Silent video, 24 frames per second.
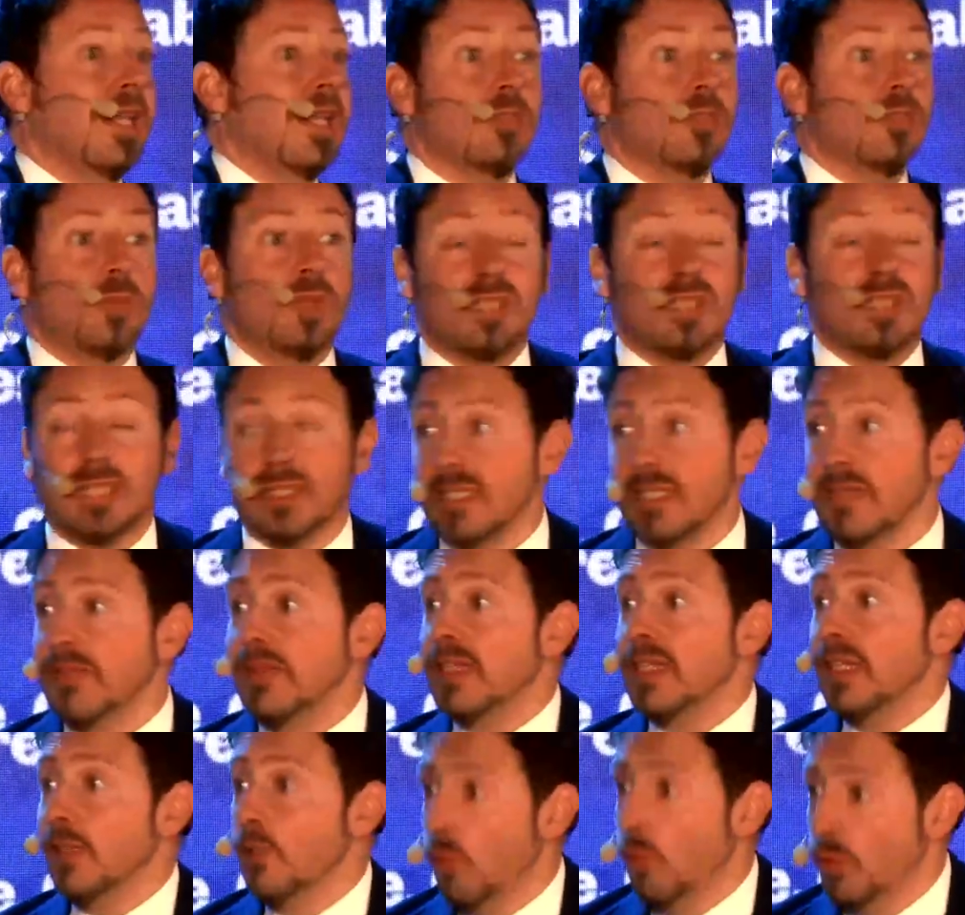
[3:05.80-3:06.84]
le
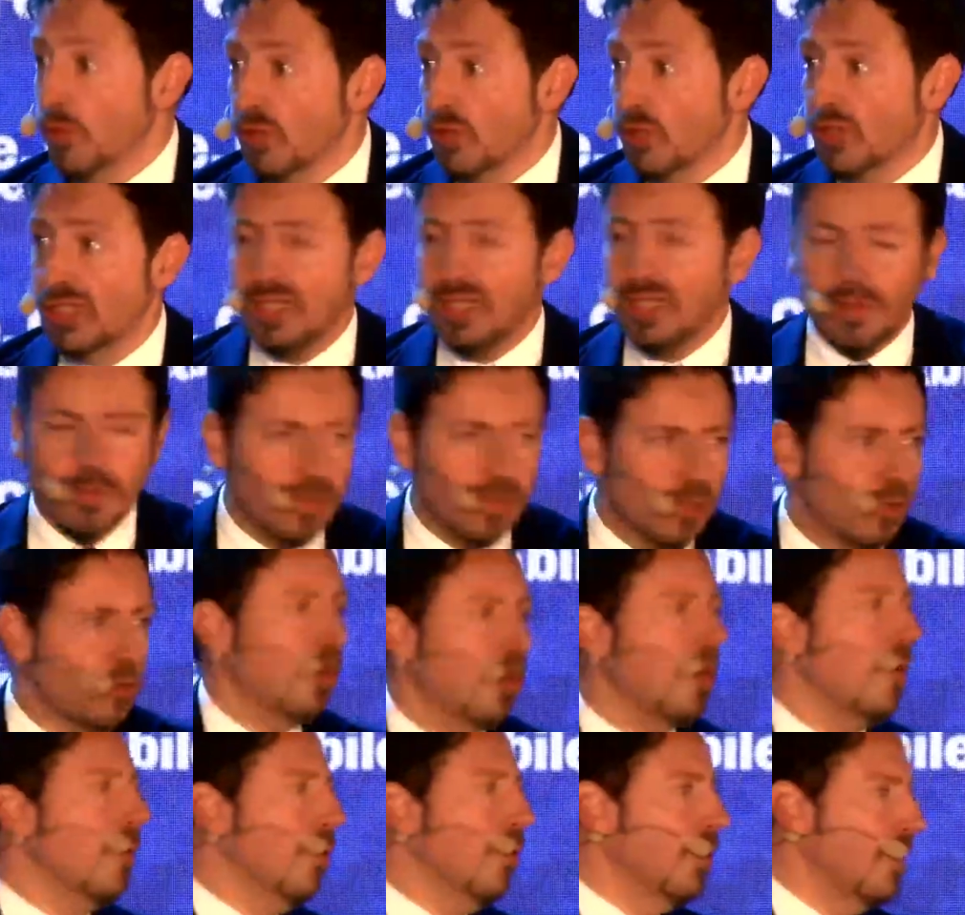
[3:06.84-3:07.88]
aspettative e le curiosità per
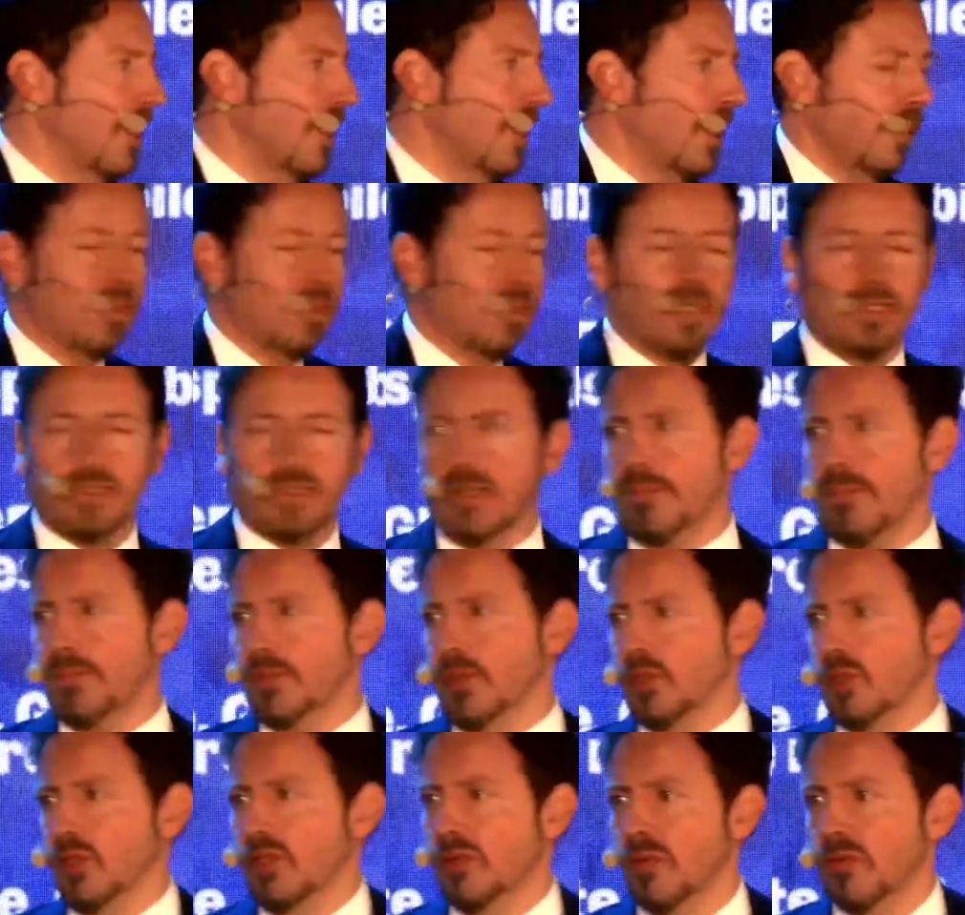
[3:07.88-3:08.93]
ciò che potrà essere nel
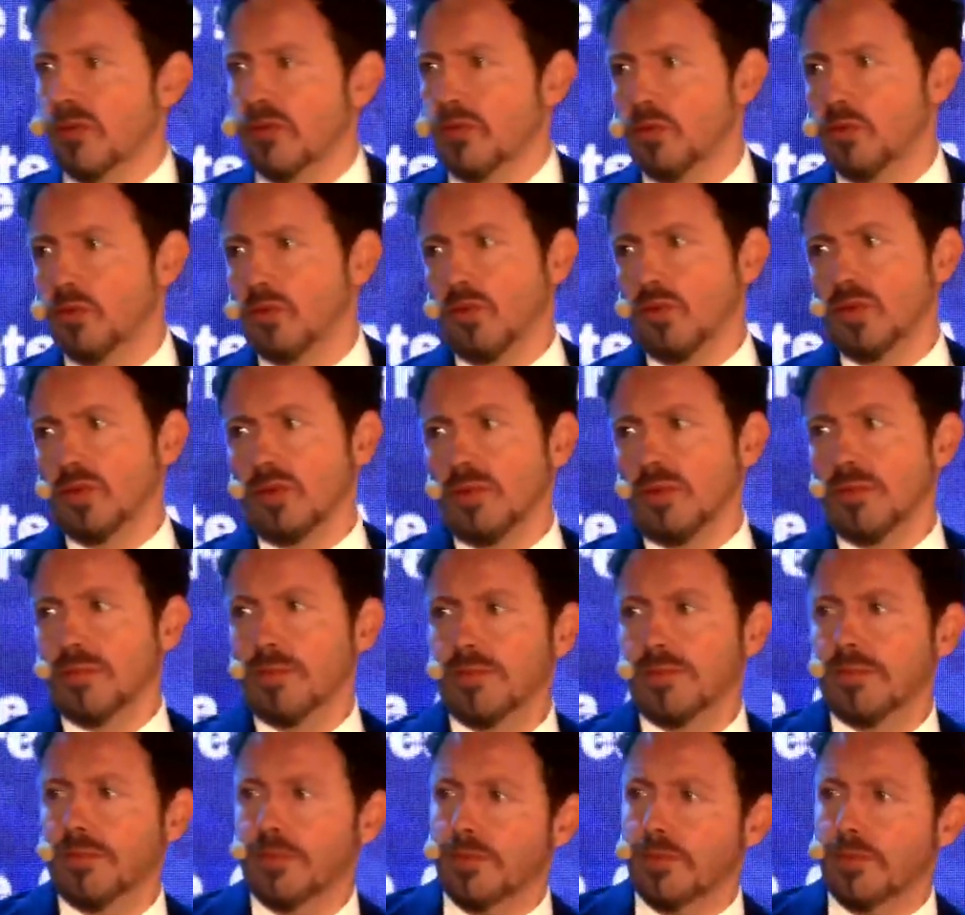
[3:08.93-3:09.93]
prossimo futuro.